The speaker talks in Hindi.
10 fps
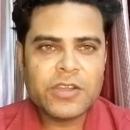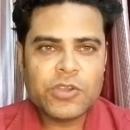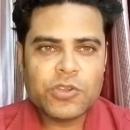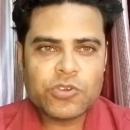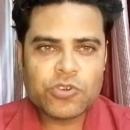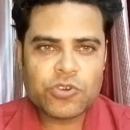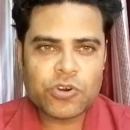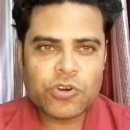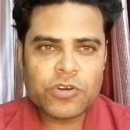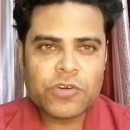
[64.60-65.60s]

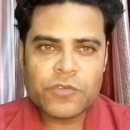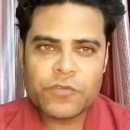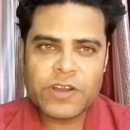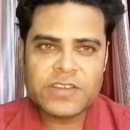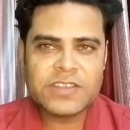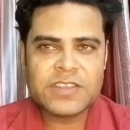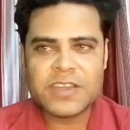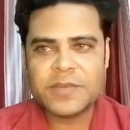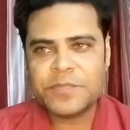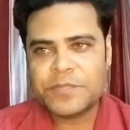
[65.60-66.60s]
क्यों वर्जित
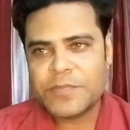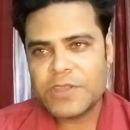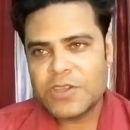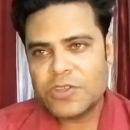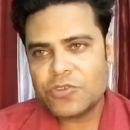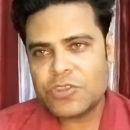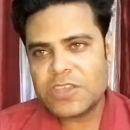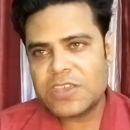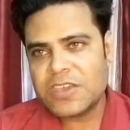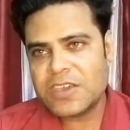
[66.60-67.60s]
है तो
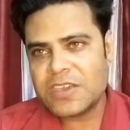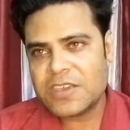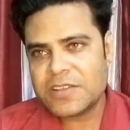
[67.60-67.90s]
देखिए